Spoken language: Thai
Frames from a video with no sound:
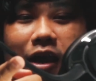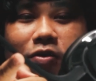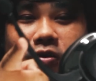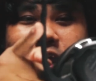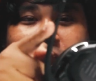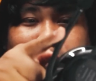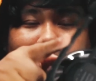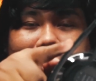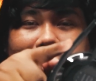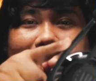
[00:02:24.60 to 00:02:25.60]
กลางออกได้พั
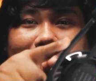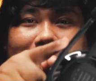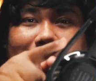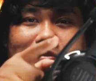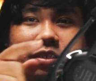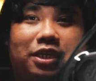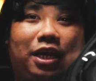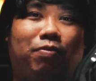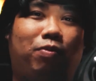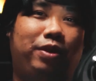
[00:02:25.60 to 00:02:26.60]
บได้นะครับซึ่งใช้
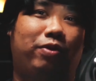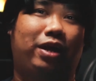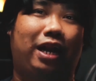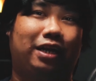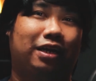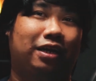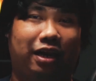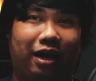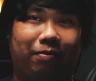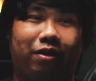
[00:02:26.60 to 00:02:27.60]
ระบบเดียวกัน
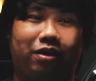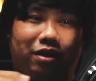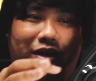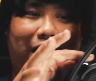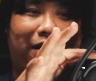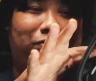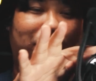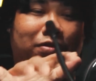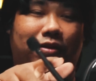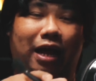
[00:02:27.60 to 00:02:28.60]
นะครับก็คือการ
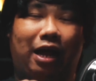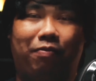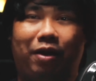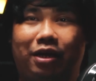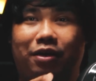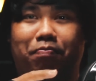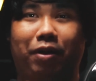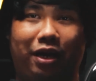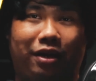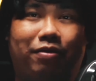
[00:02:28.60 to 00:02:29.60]
กลางออกมาคือ
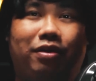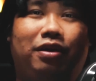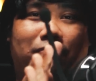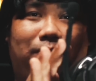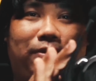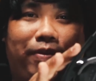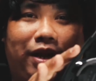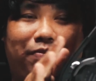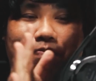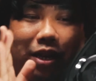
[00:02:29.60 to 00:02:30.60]
เปิดพับออกไป
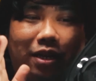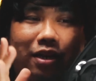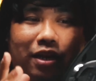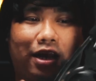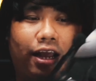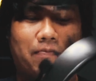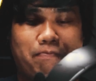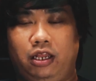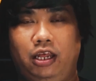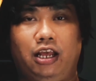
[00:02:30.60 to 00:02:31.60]
คือปิดนะครับ
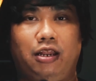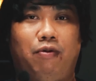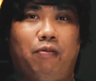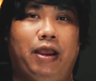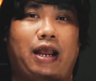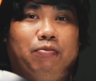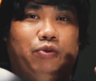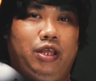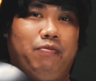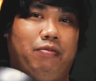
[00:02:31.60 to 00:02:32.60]
ทีนี้อย่างที่บอกไปครับตั
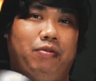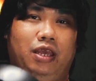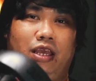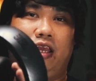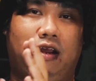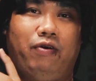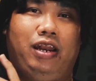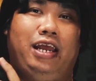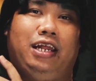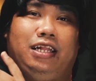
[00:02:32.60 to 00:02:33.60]
วนี้มันมีทั้งไว
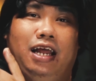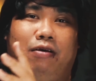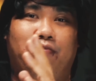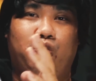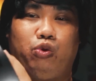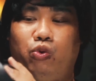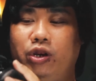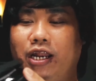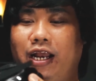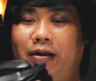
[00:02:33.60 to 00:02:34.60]
เลสทั้งบลูทูธ
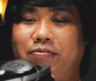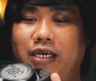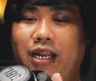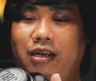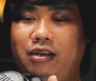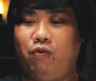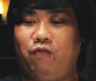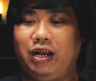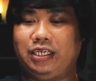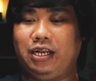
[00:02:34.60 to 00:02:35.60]
นะครับฉะนั้นปุ่ม
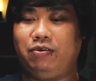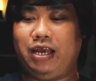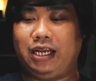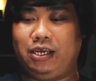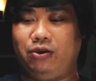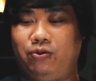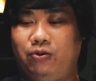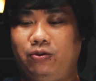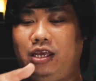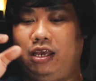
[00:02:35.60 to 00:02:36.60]
ฟังก์ชันทุกอย่างจะอยู่
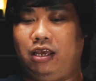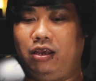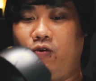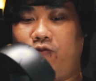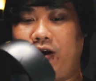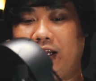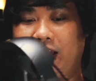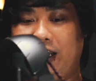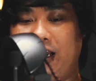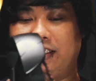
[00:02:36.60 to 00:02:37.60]
ที่หูฟัง
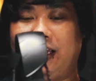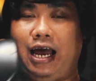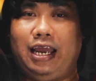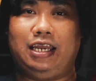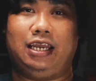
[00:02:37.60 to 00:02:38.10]
ทางด้านซ้าย